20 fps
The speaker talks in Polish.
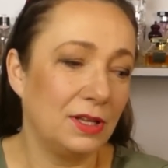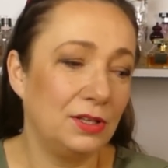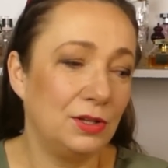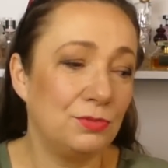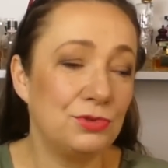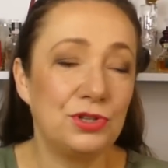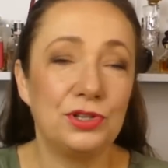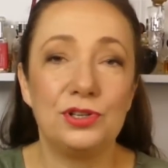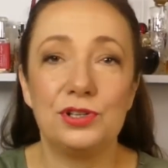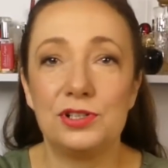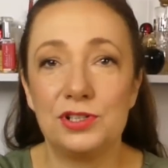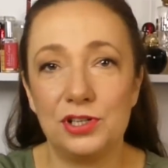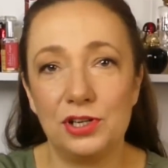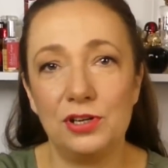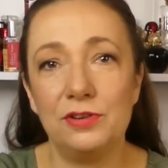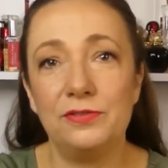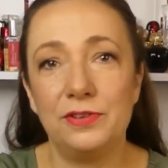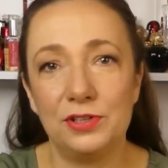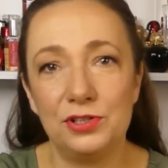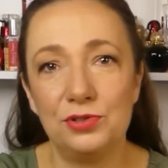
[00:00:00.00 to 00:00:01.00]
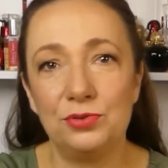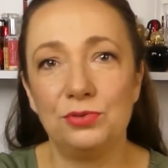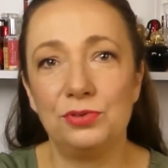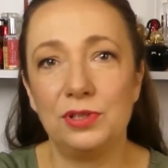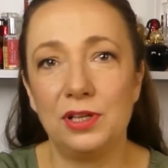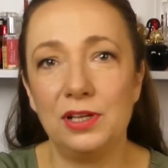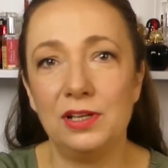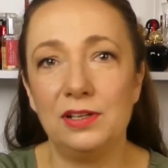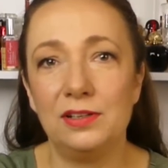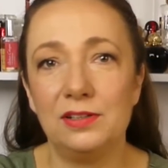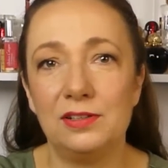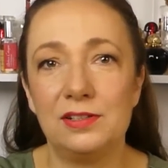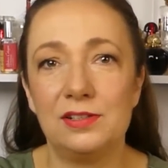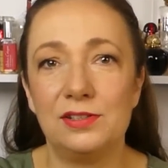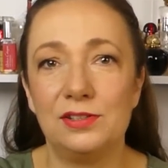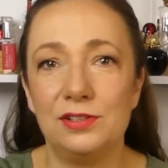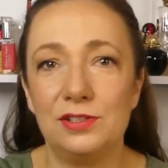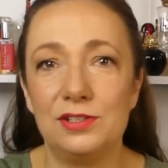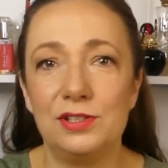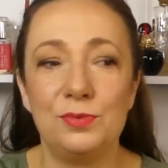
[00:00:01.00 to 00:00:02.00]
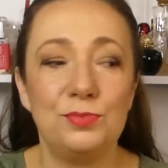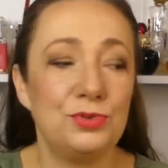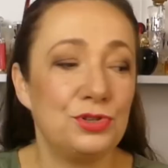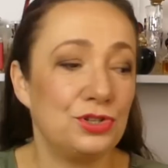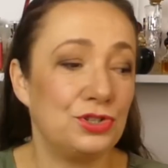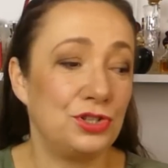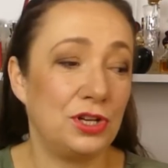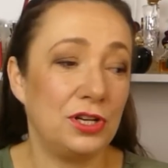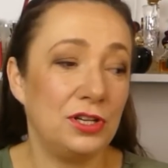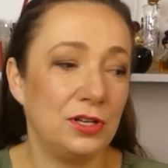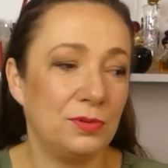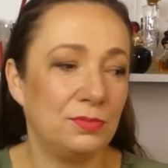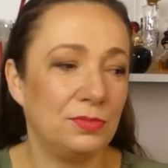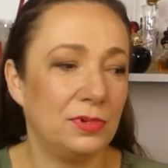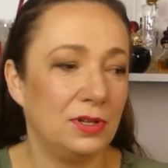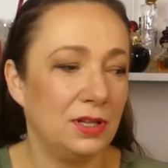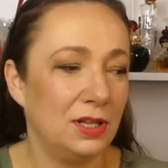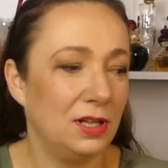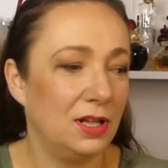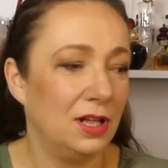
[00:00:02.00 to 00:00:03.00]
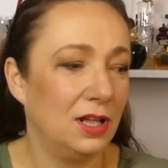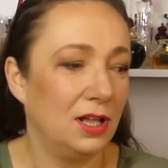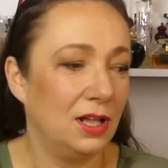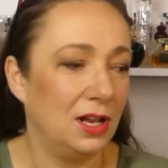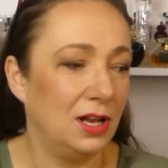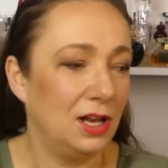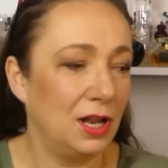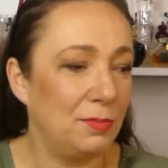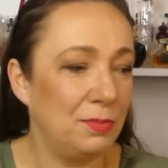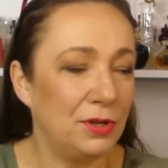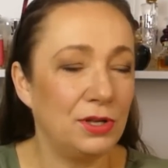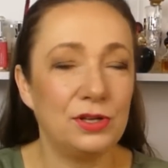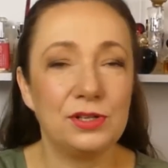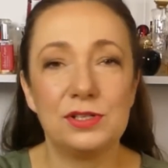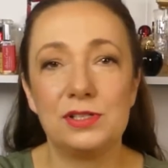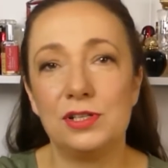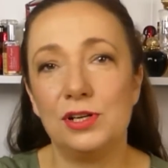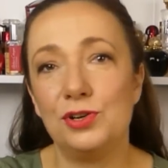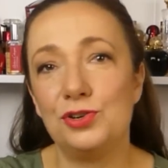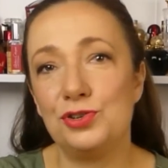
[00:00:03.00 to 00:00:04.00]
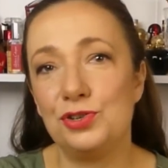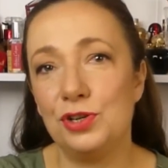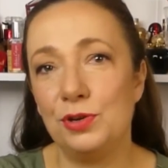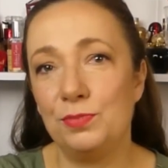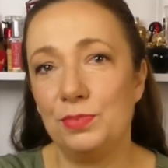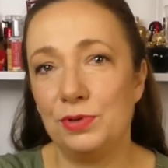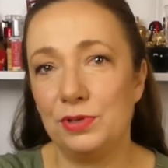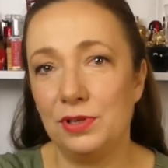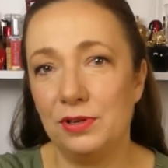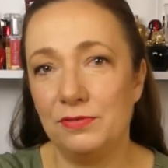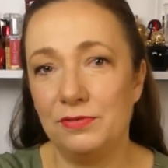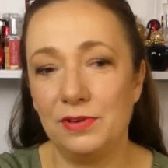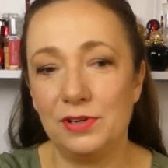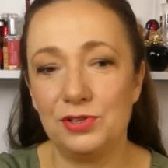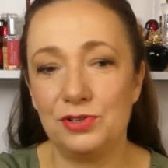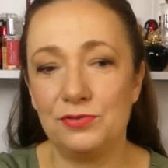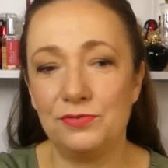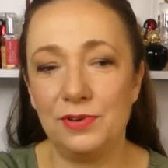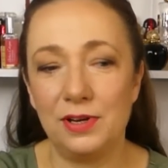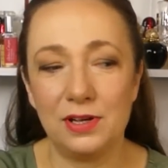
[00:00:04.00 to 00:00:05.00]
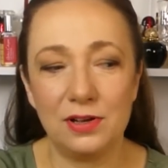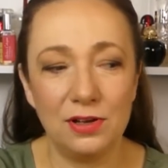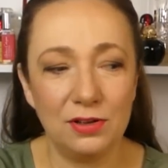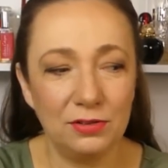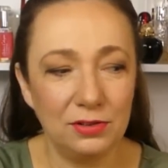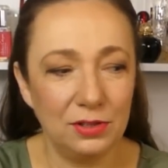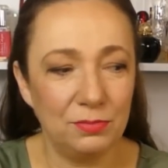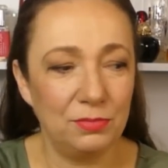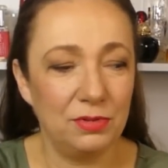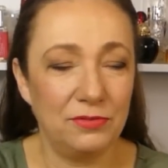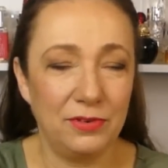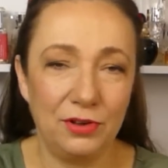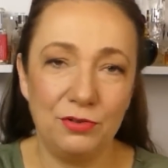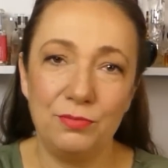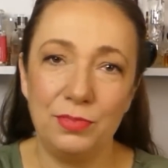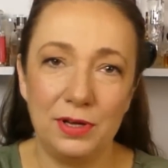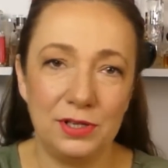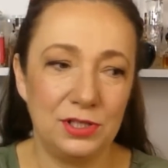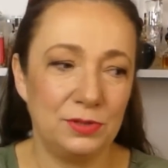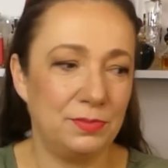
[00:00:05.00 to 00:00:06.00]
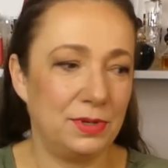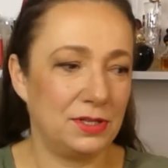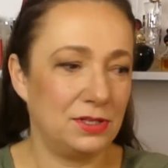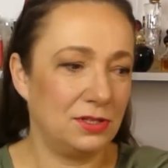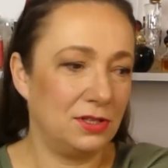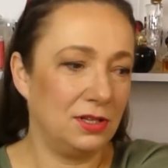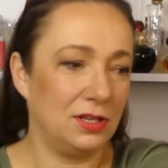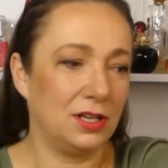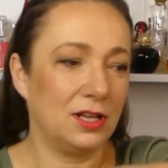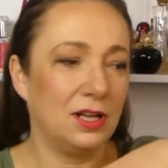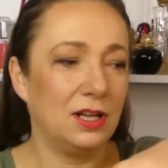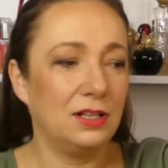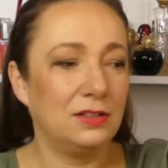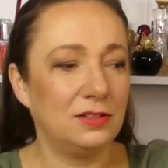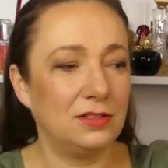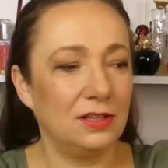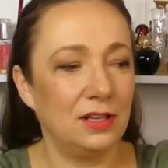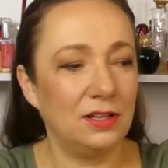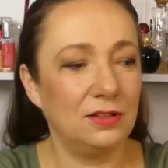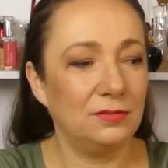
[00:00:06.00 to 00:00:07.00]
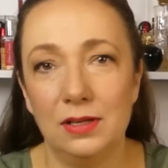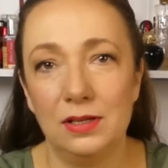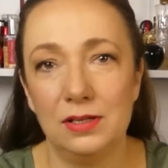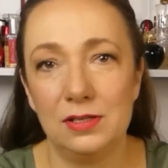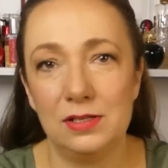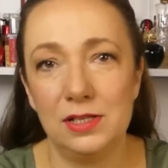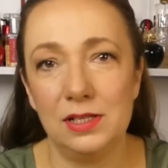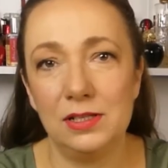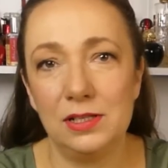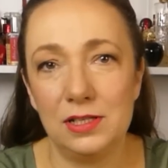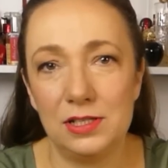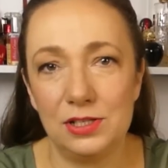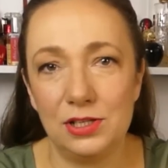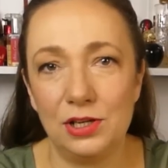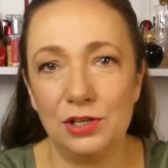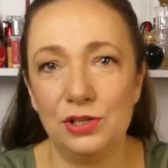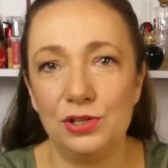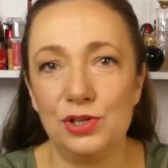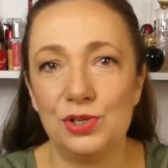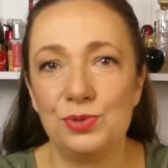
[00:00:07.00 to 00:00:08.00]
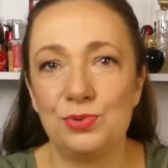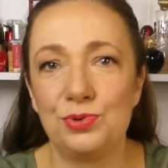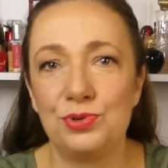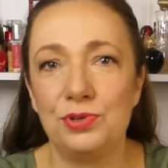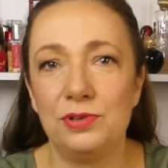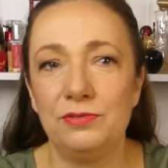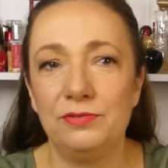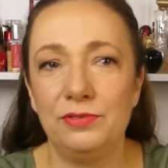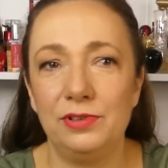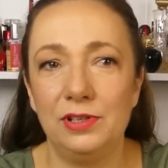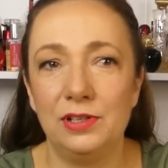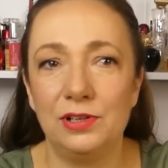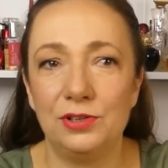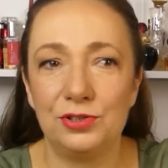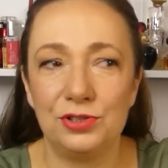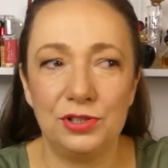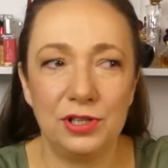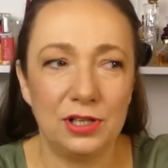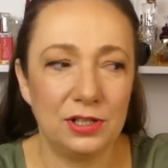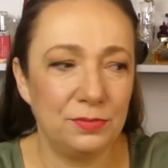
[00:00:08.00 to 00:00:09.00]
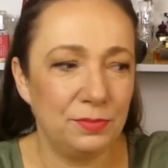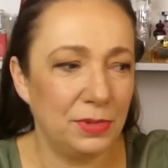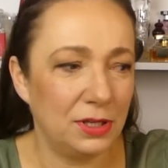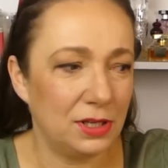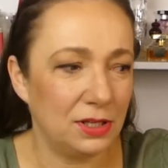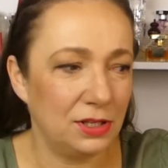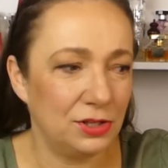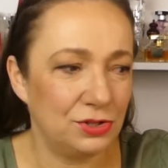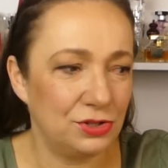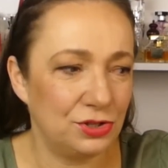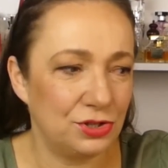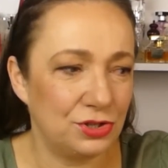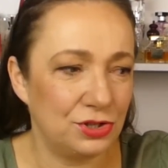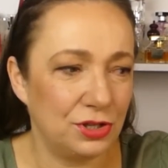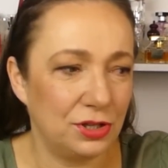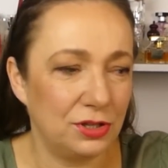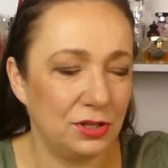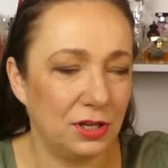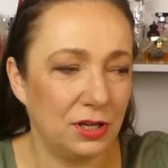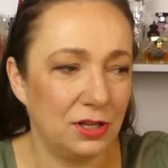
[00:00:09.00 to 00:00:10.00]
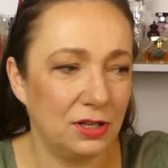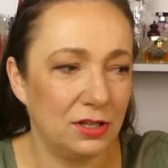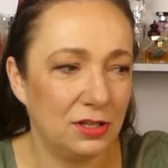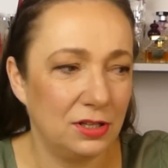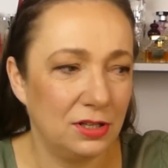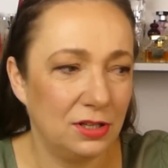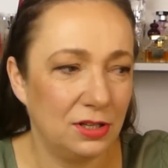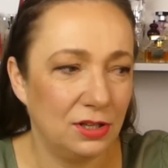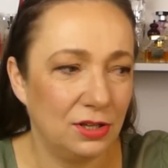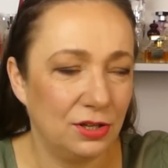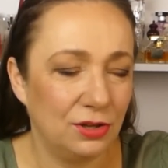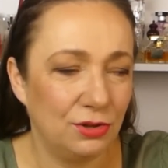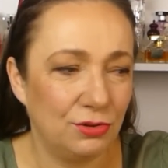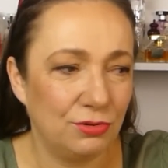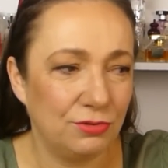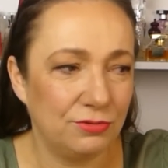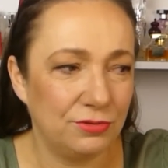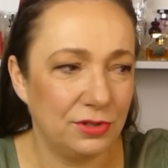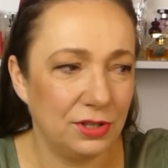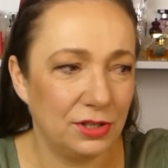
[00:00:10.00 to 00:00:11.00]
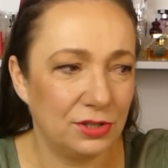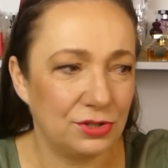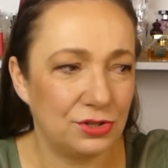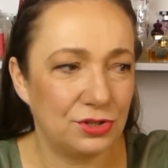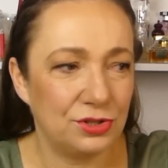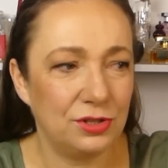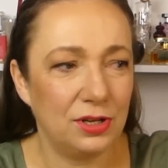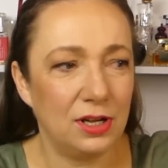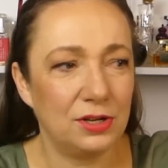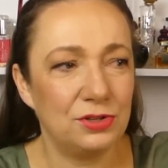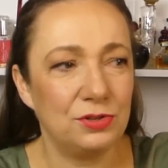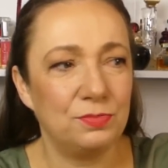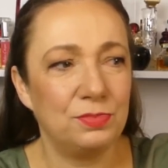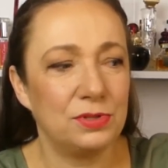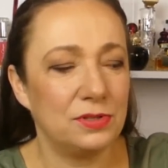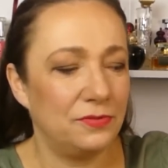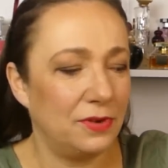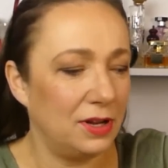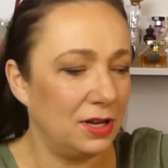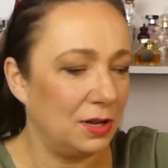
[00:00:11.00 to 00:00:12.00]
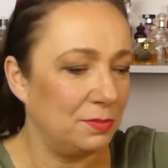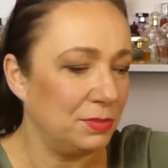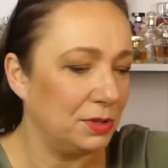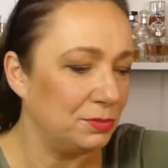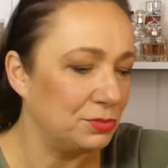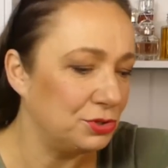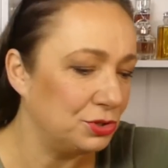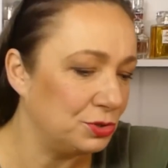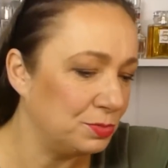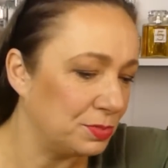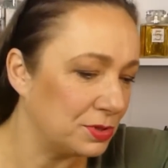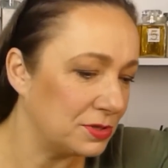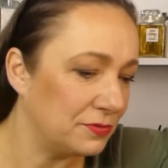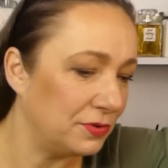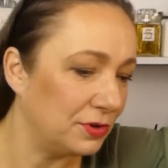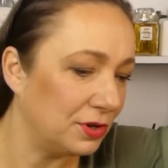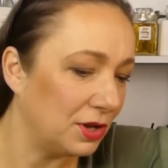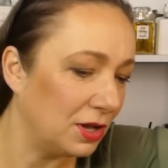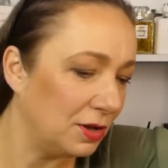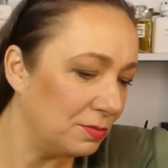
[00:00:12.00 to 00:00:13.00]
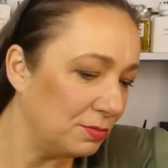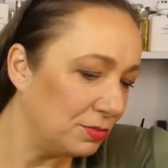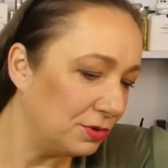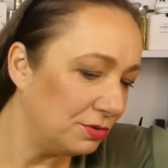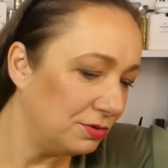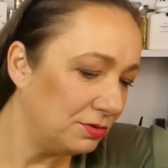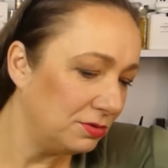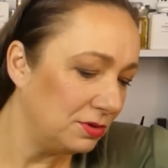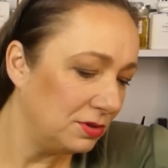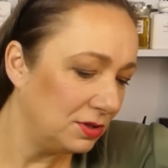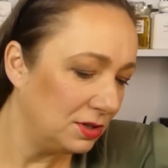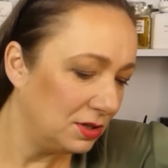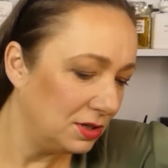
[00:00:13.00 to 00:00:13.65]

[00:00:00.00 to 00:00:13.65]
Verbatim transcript: no muszę rozczarować tutaj z, z tym czyszczeniem Lepiej ostrożnie, ponieważ flakony bywają bardzo, bardzo delikatne. Z jednej strony nie służy im wilgoć nadmierne czyszczenie również, także pozwalam im żyć po swojemu.